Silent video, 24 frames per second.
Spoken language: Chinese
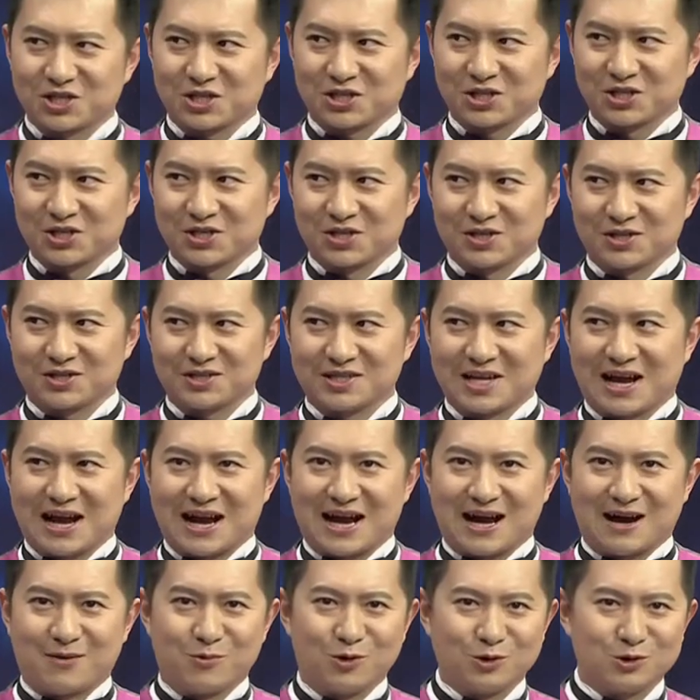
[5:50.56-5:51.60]
是
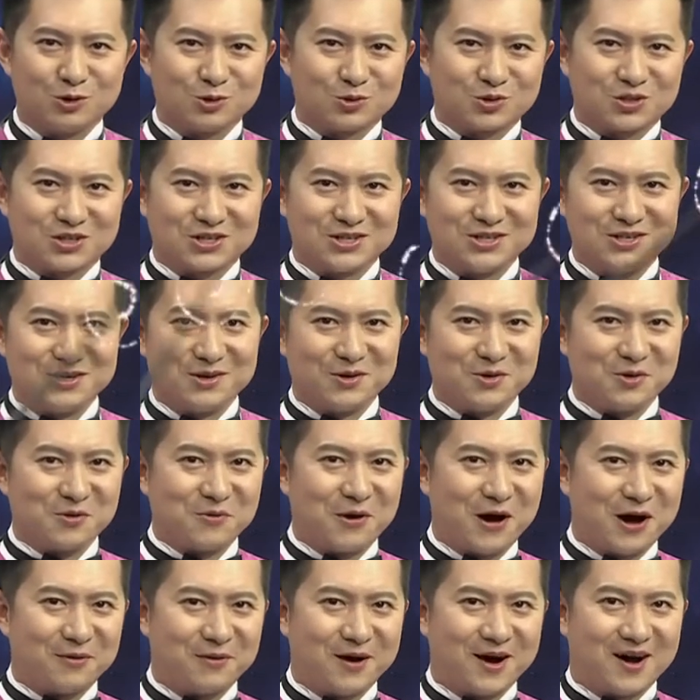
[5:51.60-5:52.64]
大魔术师绿
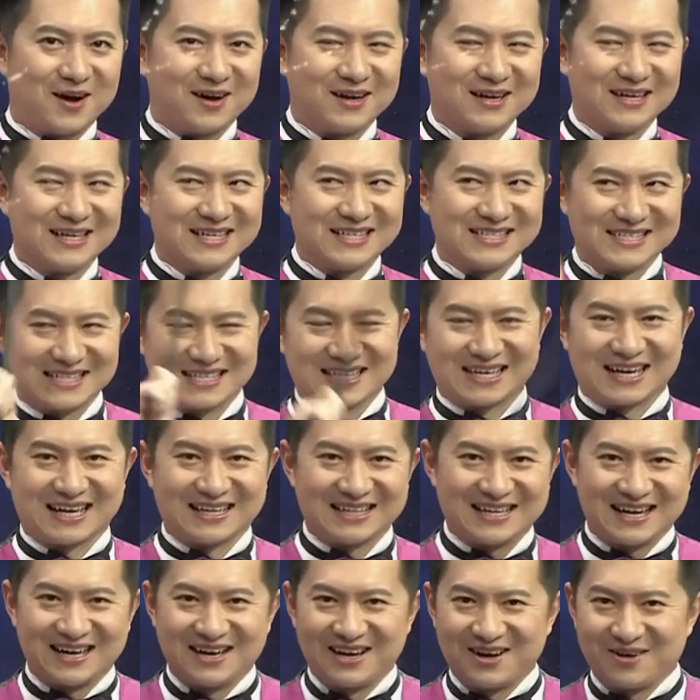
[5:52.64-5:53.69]
泡泡。接下来
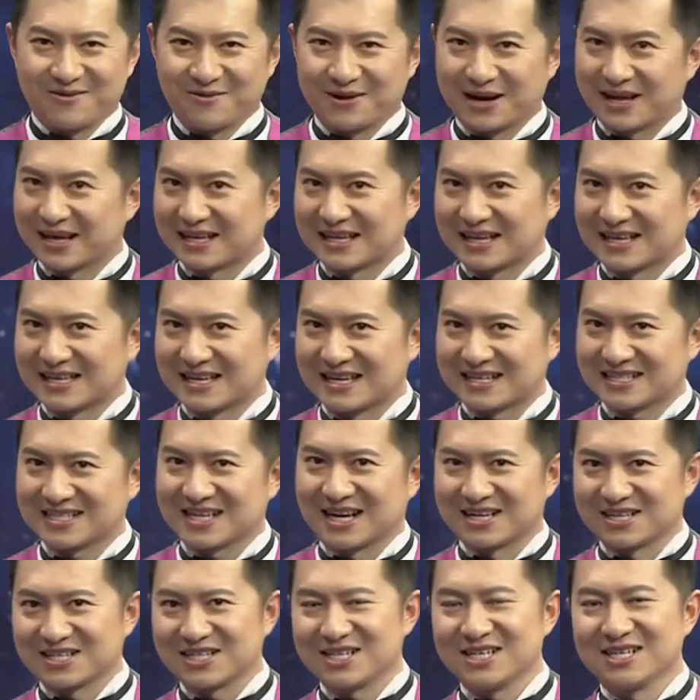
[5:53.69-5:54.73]
呢，我来给大家展
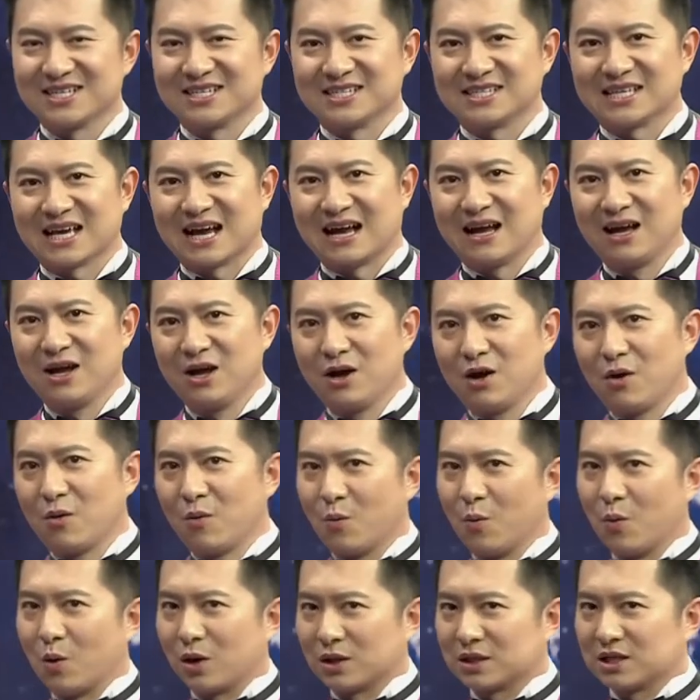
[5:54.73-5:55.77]
示一下
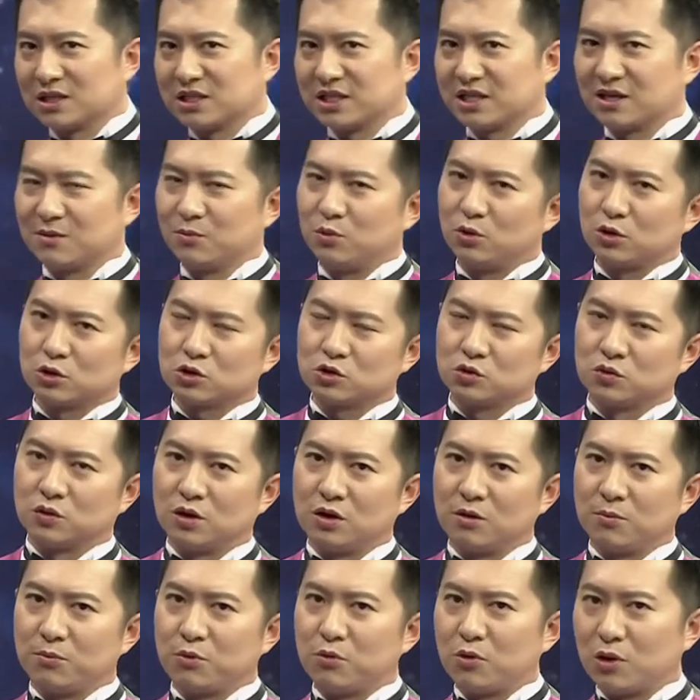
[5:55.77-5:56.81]
我的这个魔术。
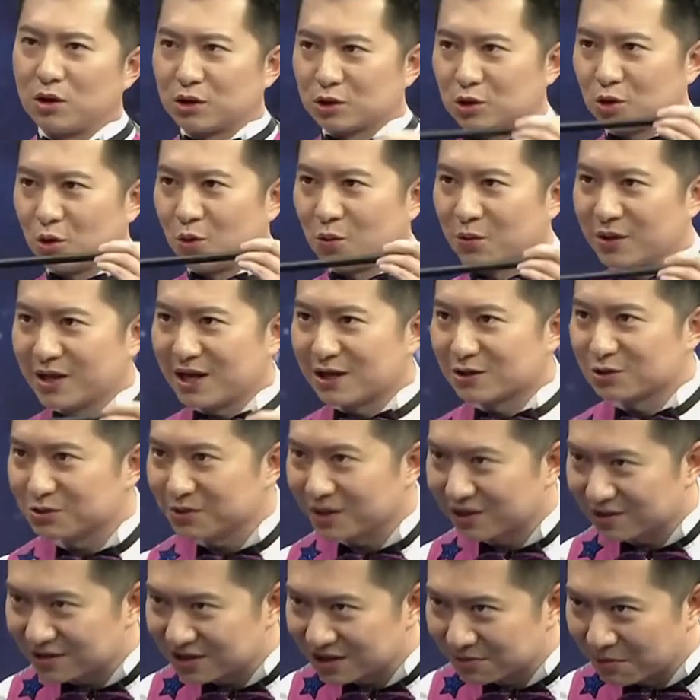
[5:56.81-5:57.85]
不过同样需
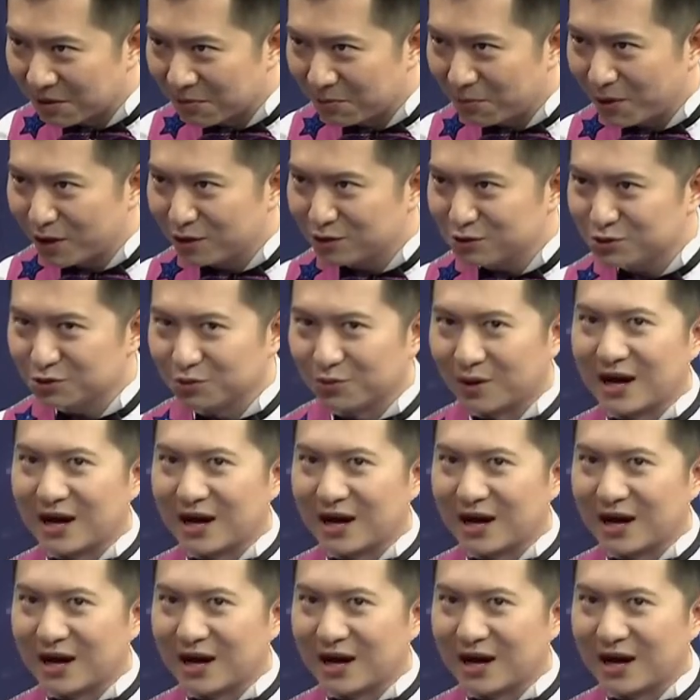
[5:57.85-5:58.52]
要你们帮助